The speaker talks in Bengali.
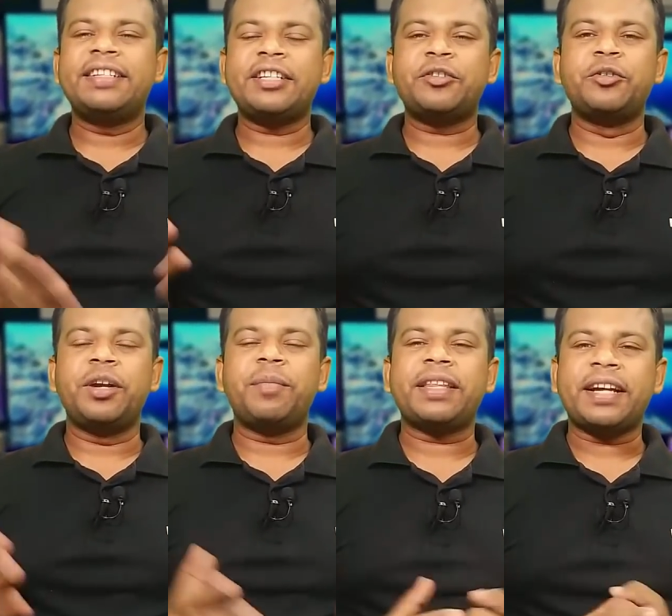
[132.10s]
এলিস্টের দুই
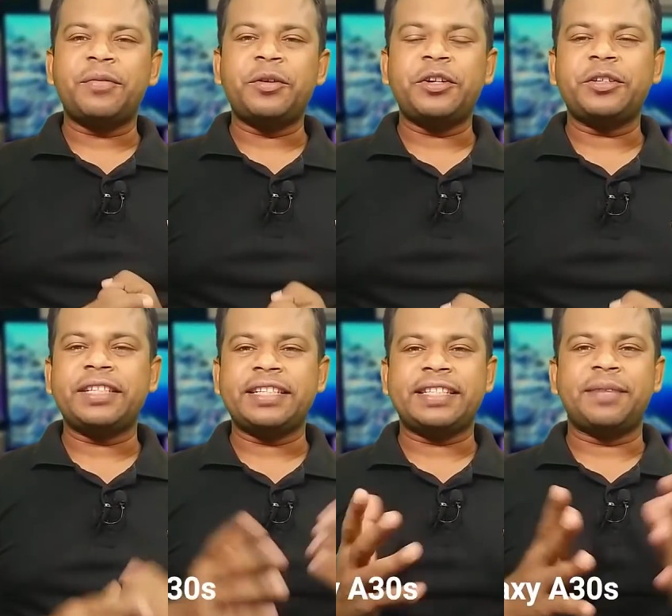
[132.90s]
নম্বরে থাকা ফোনটি
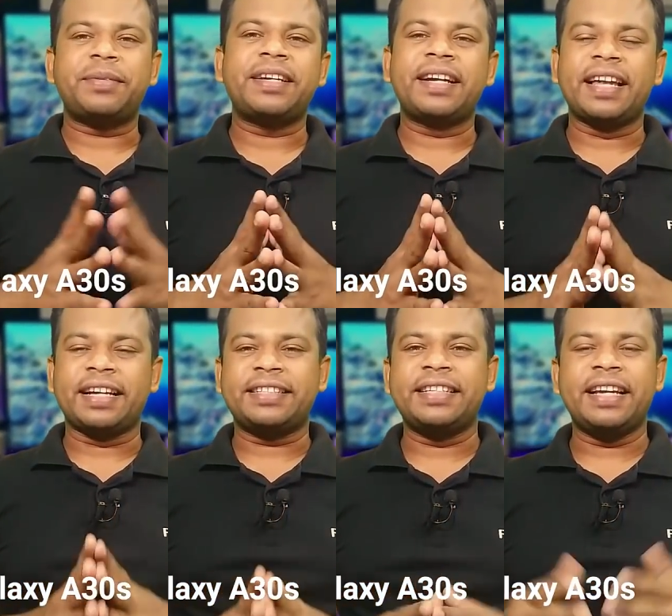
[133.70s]
হচ্ছে স্যামসাং
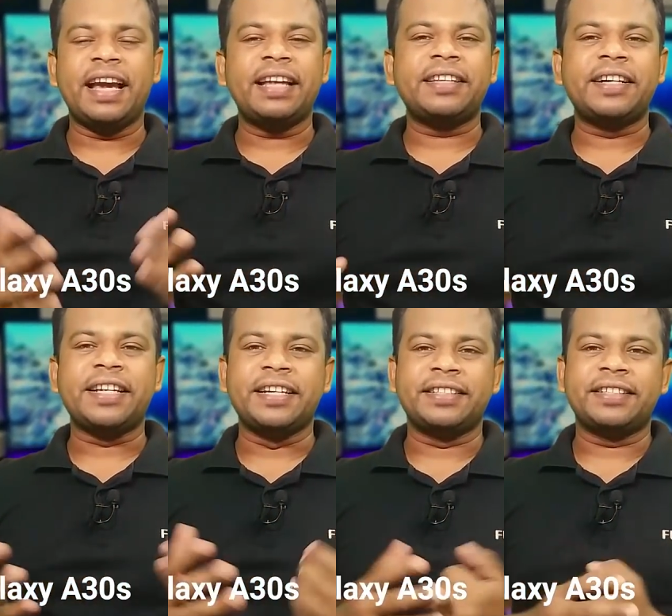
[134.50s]
গ্যালাক্সি এ
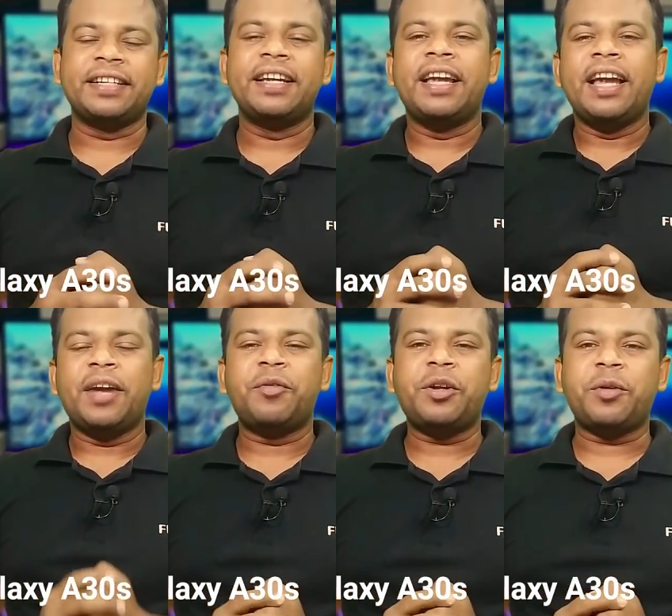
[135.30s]
থার্টি এস
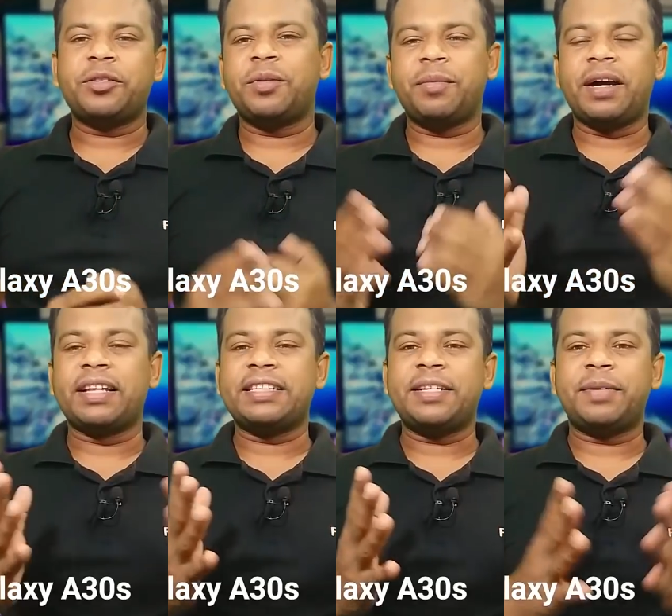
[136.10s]
এই ফোনটি বর্তমানে
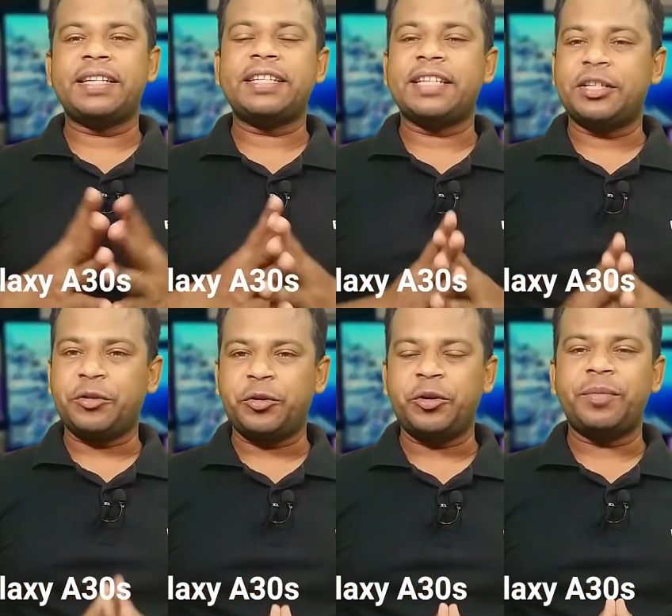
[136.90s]
বাংলাদেশের বাজারে চার
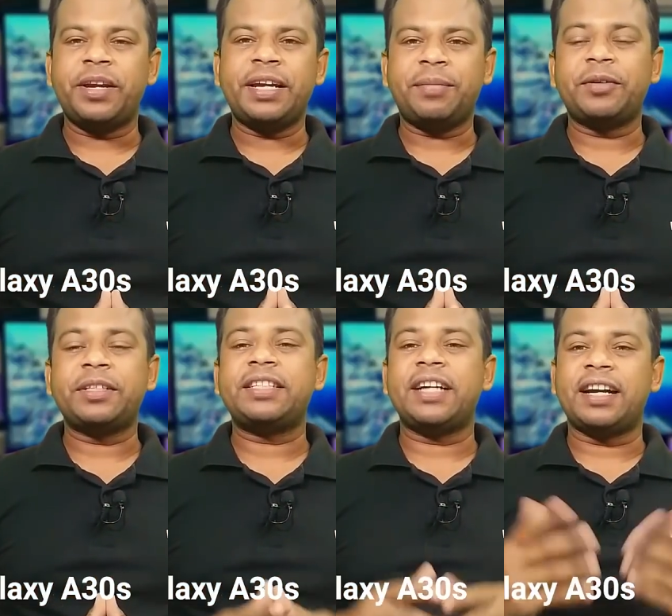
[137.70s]
চৌষট্টি ভেরিয়েন্টে পাওয়া
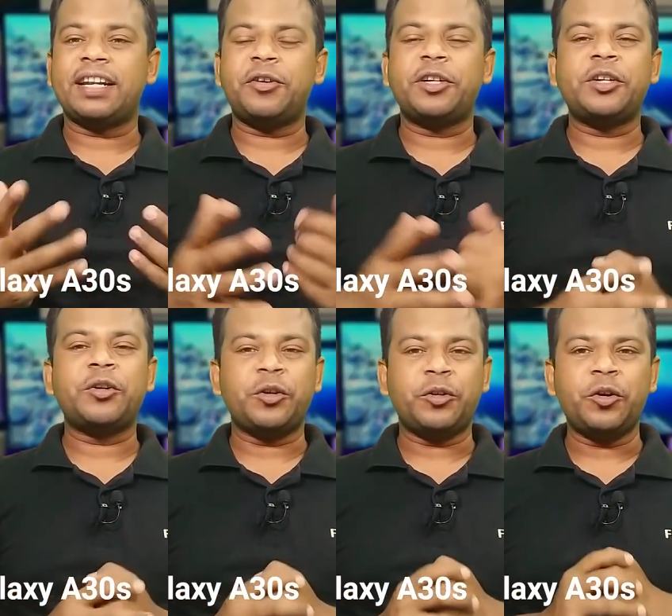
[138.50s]
যাচ্ছে আঠারো হাজার
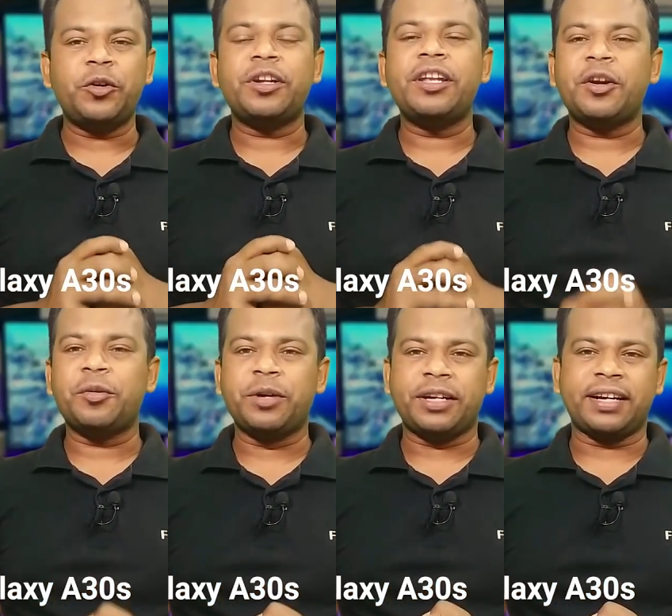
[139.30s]
নয়শো
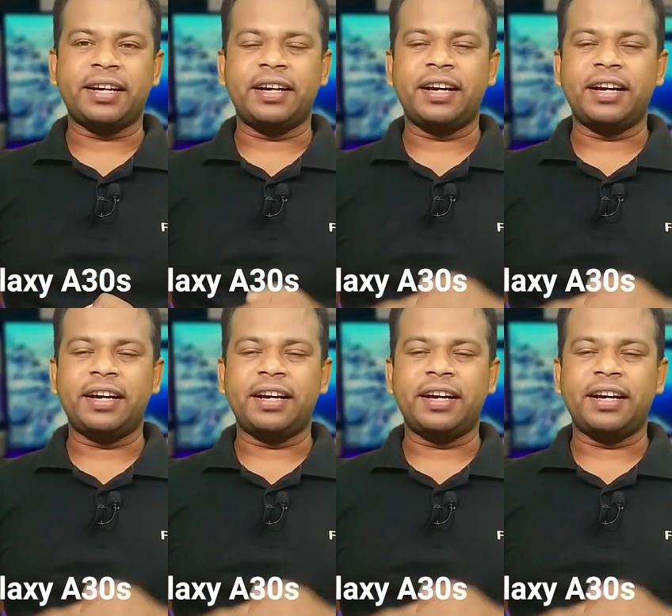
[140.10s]
নিরানব্বই টাকা